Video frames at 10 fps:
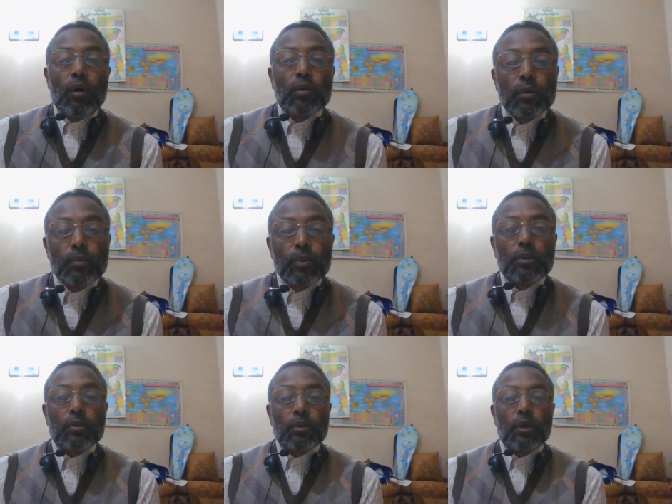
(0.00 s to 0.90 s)

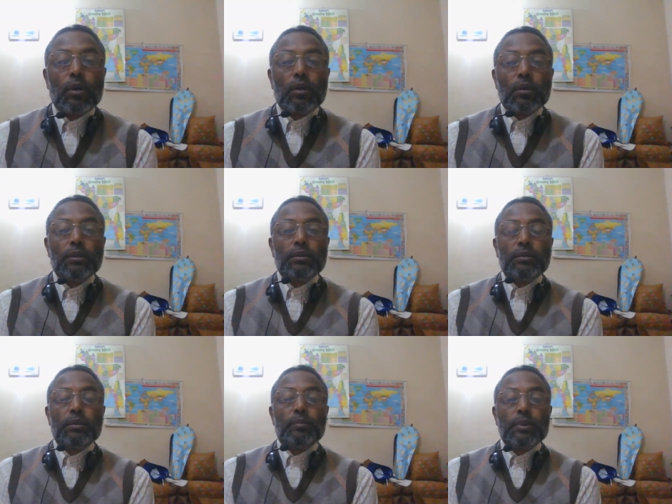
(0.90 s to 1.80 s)
অধপতন হয়
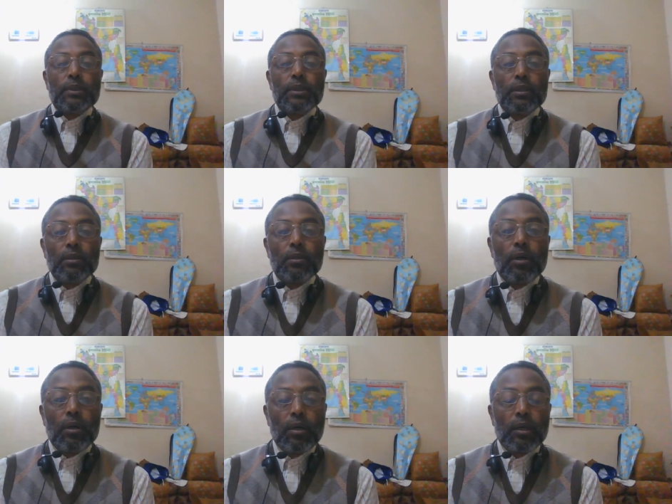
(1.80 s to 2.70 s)
যে বিশৃঙ্খলা
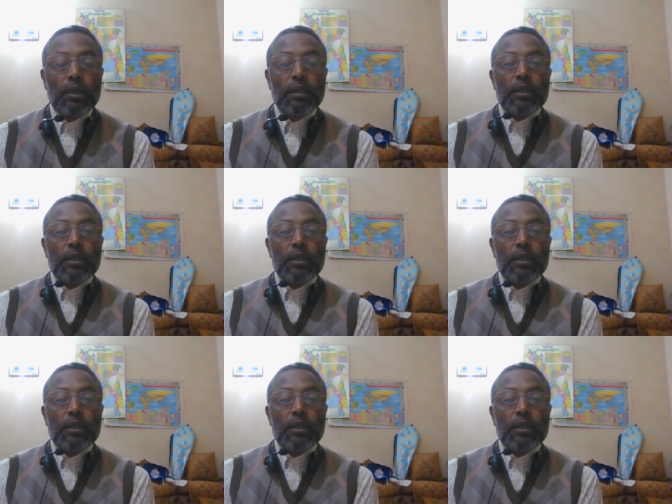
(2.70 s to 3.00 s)
হয়